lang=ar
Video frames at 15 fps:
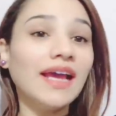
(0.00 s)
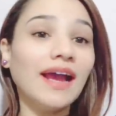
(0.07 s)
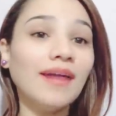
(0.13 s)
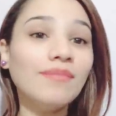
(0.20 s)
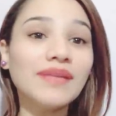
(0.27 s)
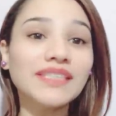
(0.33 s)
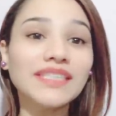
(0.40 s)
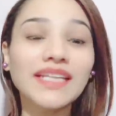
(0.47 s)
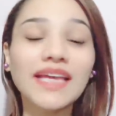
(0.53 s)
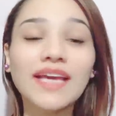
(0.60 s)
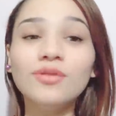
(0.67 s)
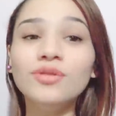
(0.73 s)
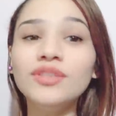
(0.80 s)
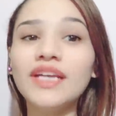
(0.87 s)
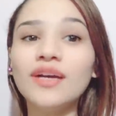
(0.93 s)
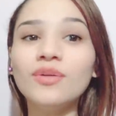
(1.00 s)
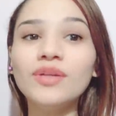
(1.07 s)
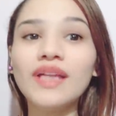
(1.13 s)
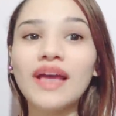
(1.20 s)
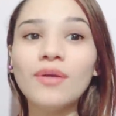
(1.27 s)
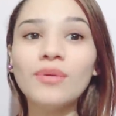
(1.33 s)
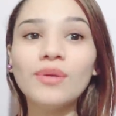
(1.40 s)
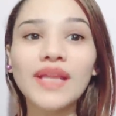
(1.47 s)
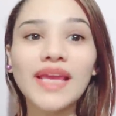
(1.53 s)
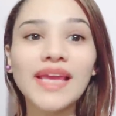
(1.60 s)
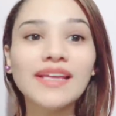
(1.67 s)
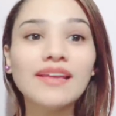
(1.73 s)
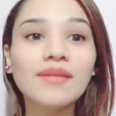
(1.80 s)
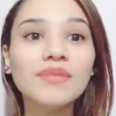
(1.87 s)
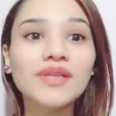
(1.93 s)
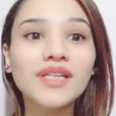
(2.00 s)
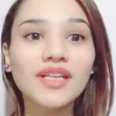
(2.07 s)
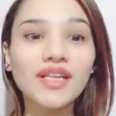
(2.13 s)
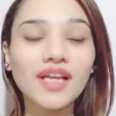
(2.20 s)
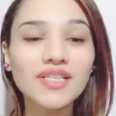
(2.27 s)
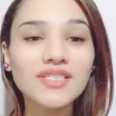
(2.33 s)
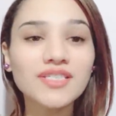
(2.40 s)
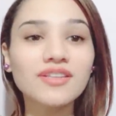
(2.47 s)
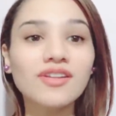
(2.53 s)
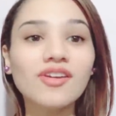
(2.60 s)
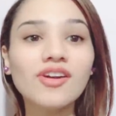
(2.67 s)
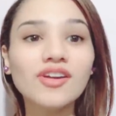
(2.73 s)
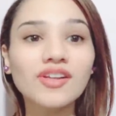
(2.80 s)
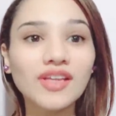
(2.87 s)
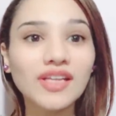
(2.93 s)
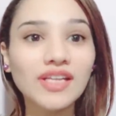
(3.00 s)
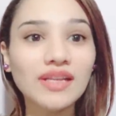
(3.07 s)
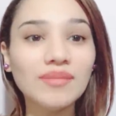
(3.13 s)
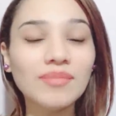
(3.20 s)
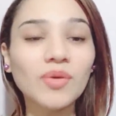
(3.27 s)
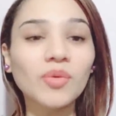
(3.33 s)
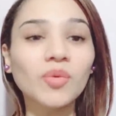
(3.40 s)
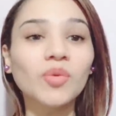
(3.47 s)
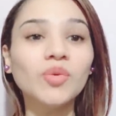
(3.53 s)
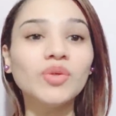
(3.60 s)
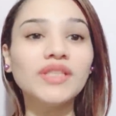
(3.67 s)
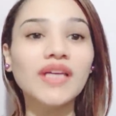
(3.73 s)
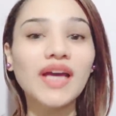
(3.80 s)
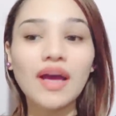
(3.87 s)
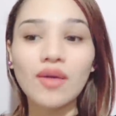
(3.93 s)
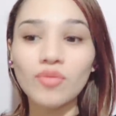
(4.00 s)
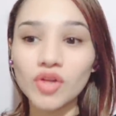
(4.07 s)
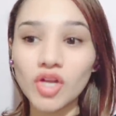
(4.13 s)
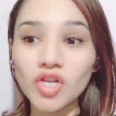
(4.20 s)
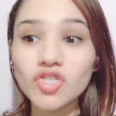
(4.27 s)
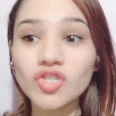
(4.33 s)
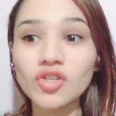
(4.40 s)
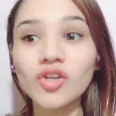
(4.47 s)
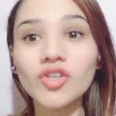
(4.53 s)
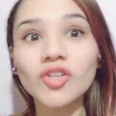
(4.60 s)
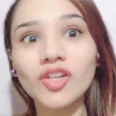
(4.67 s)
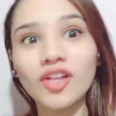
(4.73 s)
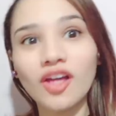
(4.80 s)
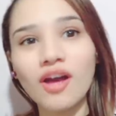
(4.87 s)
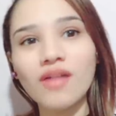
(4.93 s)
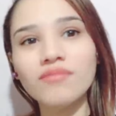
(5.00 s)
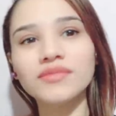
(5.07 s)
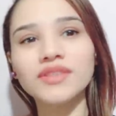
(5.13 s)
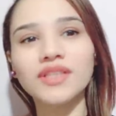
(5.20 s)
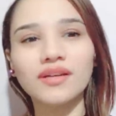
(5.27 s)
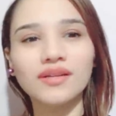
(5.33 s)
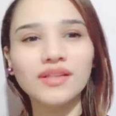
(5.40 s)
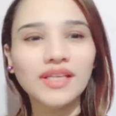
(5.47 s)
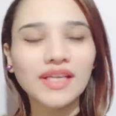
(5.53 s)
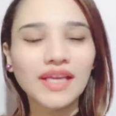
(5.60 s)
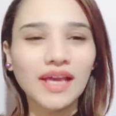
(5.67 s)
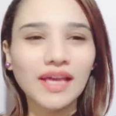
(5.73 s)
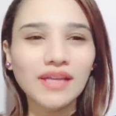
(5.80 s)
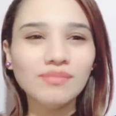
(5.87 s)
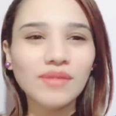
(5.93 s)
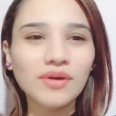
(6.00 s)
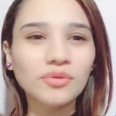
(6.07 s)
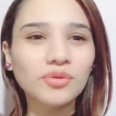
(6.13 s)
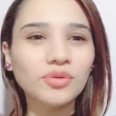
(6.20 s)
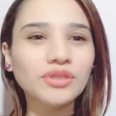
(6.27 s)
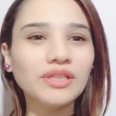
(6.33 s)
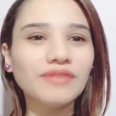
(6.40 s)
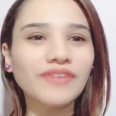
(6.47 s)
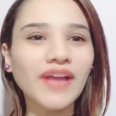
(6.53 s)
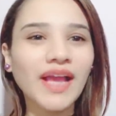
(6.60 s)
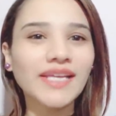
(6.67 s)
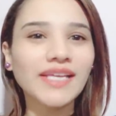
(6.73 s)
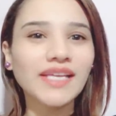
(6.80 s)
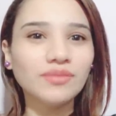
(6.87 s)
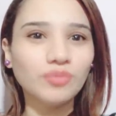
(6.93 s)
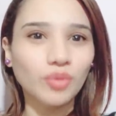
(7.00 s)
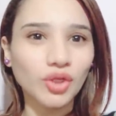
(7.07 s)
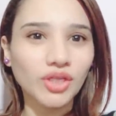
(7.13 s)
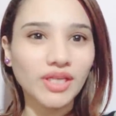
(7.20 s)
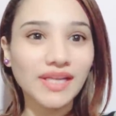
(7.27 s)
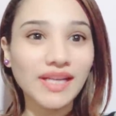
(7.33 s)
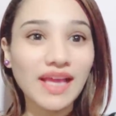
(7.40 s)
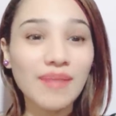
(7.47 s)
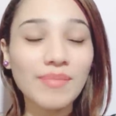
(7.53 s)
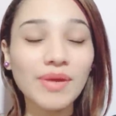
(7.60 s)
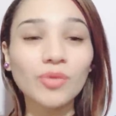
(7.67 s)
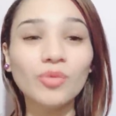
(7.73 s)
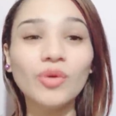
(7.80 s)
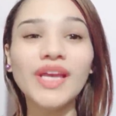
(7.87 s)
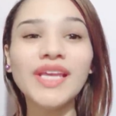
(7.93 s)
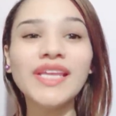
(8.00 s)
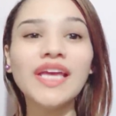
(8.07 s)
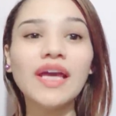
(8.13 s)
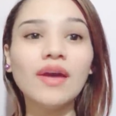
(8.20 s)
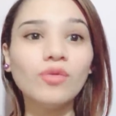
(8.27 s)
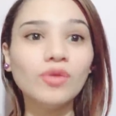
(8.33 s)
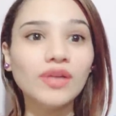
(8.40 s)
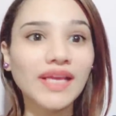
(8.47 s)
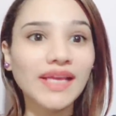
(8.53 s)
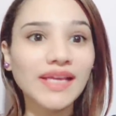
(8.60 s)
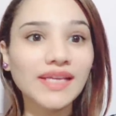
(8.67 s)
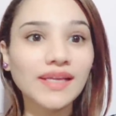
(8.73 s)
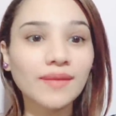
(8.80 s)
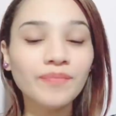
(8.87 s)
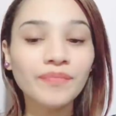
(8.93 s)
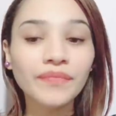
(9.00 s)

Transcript: عامة خلوني أقول أول حاجة من الأسرار اللي موجودة أو الأسرار الغامضة الموجودة في حياة برج الحمل وهي أول حاجة